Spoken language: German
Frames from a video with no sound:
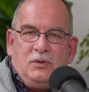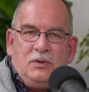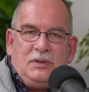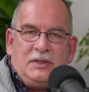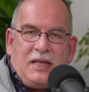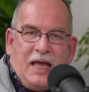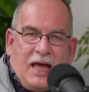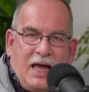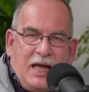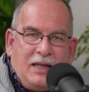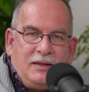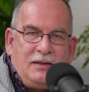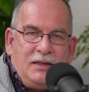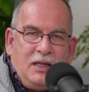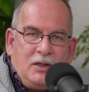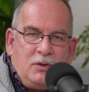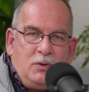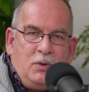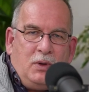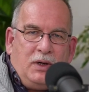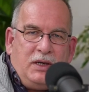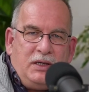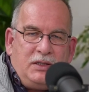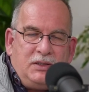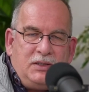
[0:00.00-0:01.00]
Und da hat
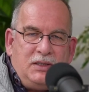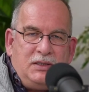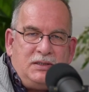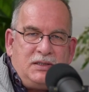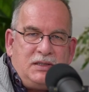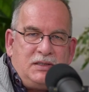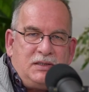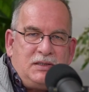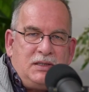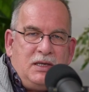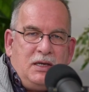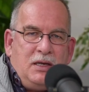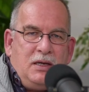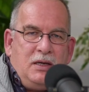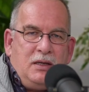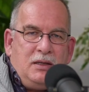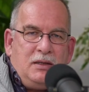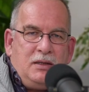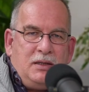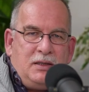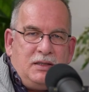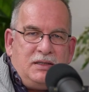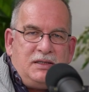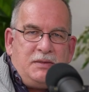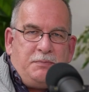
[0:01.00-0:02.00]
natürlich dieses,
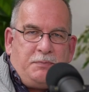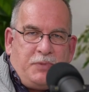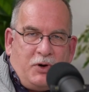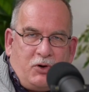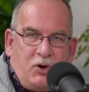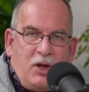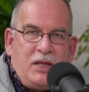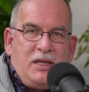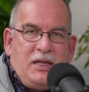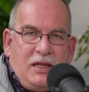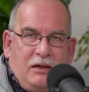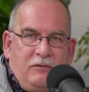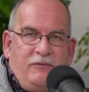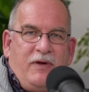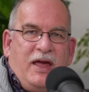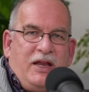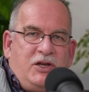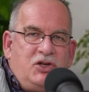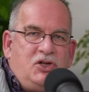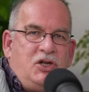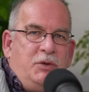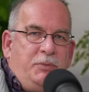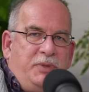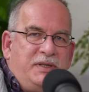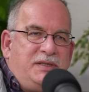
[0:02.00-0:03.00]
diese Perennial
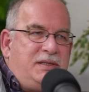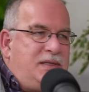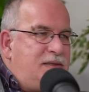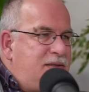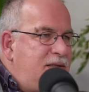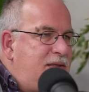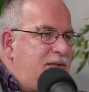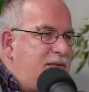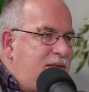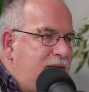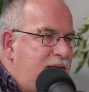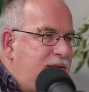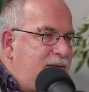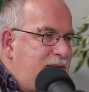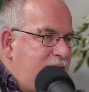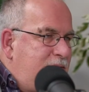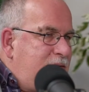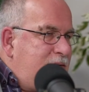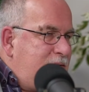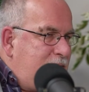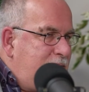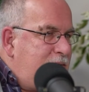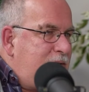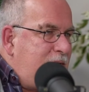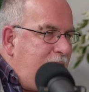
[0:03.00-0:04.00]
Vegetables, das ist
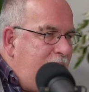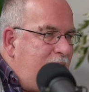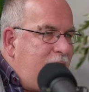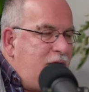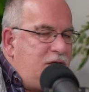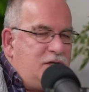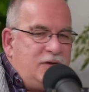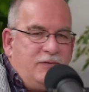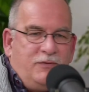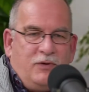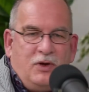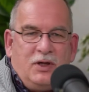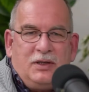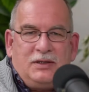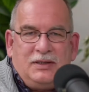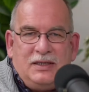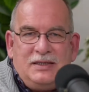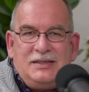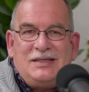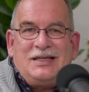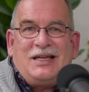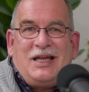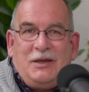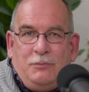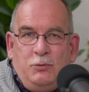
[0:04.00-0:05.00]
das englische Wort,
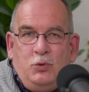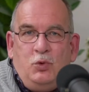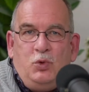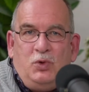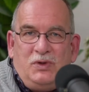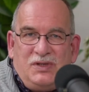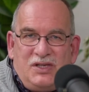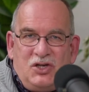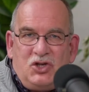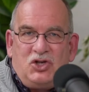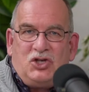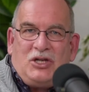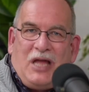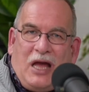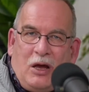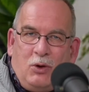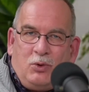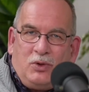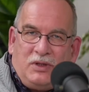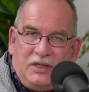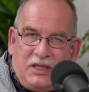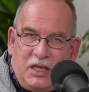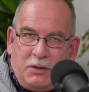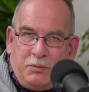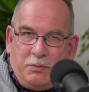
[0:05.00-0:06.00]
diese
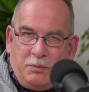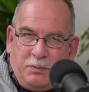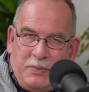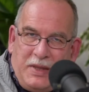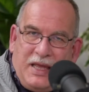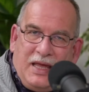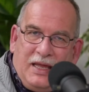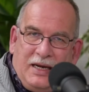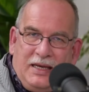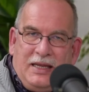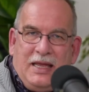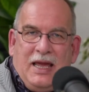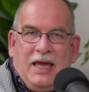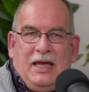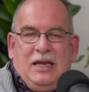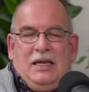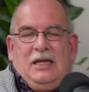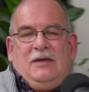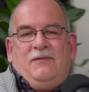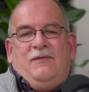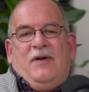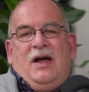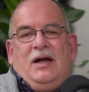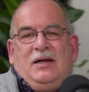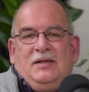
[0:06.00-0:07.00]
Gemüsestauden, die eben
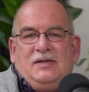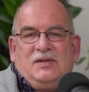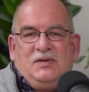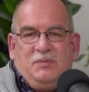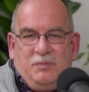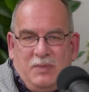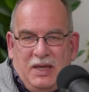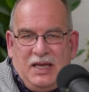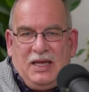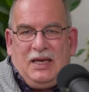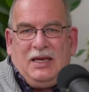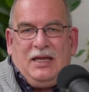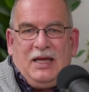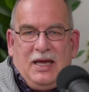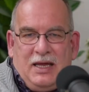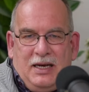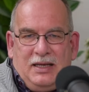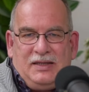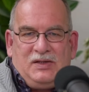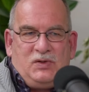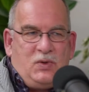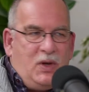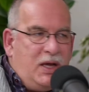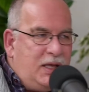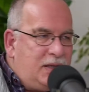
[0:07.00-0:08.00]
mehrjährig wachsen,
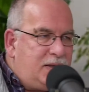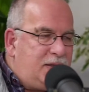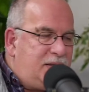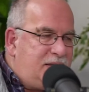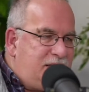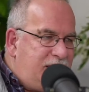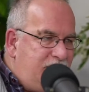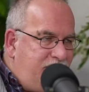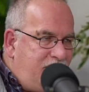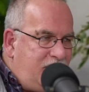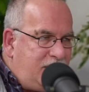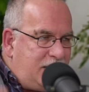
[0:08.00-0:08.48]
mehrjährig zu ernten sind.